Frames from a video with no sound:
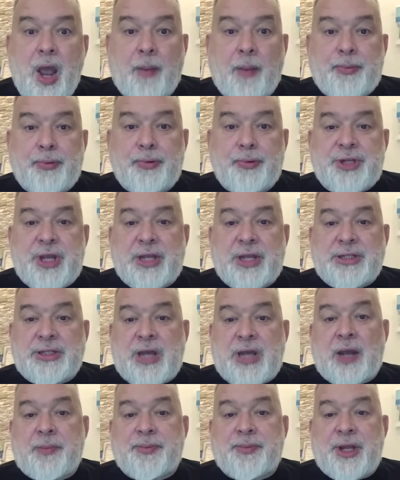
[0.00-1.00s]
А получается
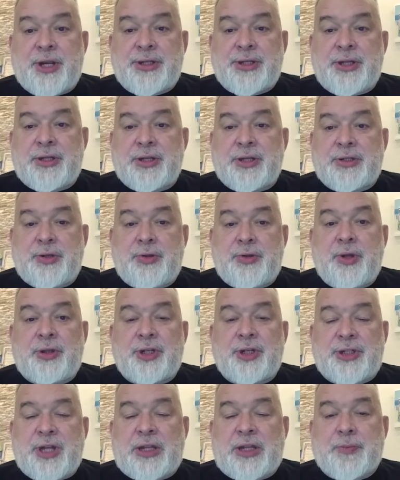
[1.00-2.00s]
как? Подождите,
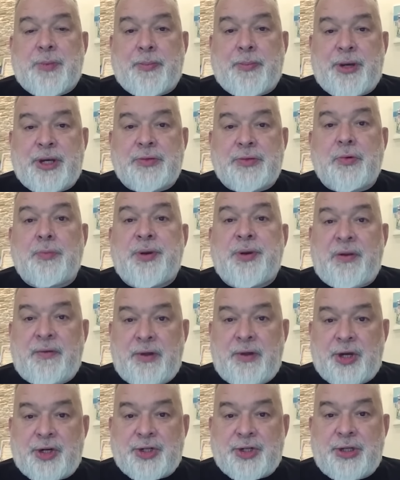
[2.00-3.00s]
Соединенные Штаты по-прежнему
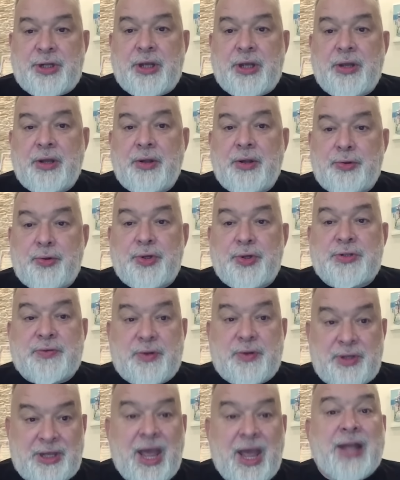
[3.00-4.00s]
привержены, то
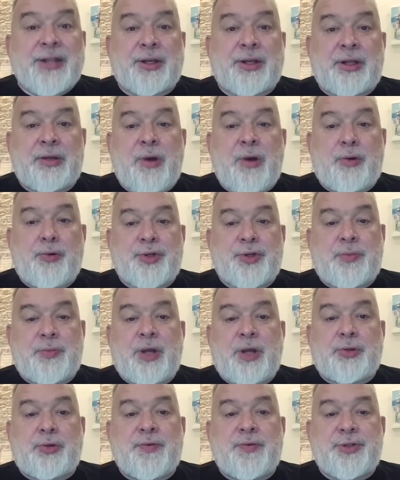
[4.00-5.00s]
есть ядерным оружием
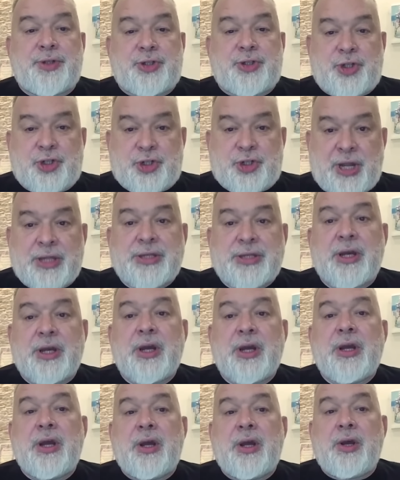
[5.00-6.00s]
готовы защищать
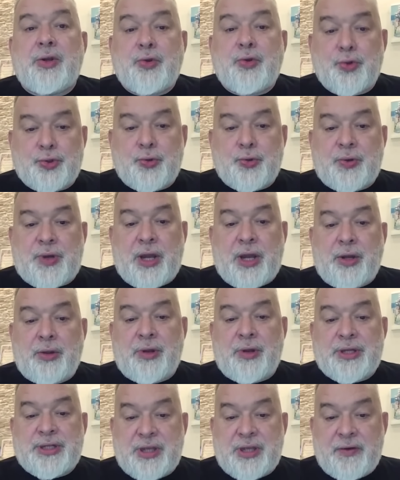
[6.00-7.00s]
Южную
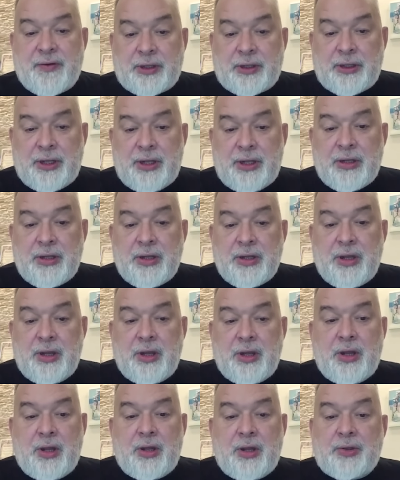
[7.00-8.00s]
Корею от Северной,
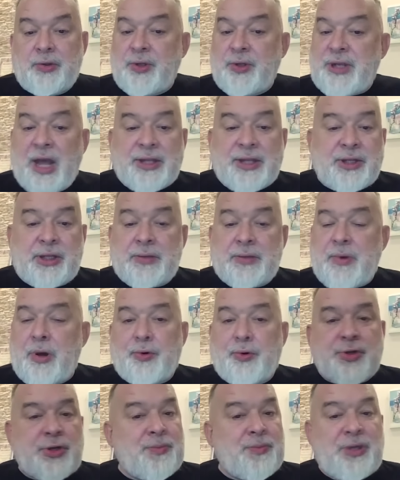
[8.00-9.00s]
но ядерным
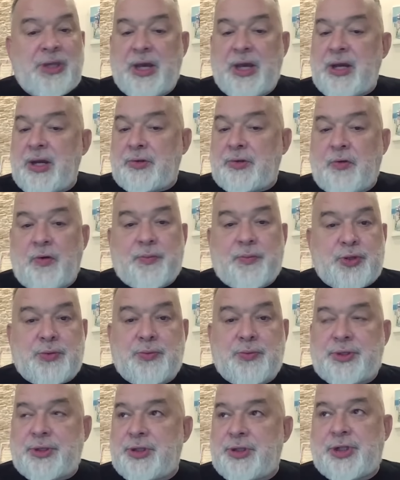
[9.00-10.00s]
оружием не готовы
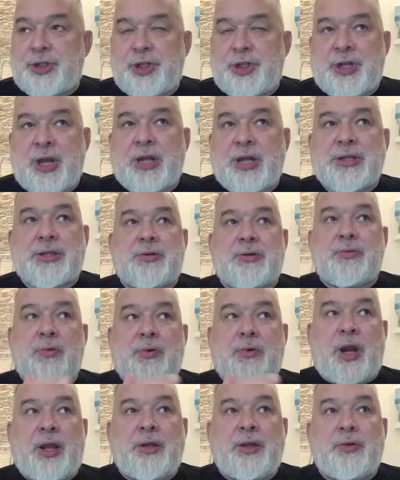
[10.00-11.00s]
почему-то защищать
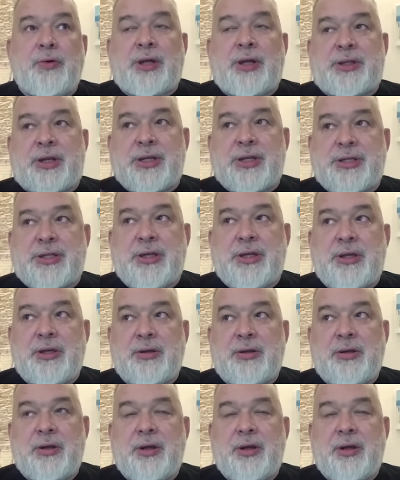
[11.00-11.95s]
Украину от России.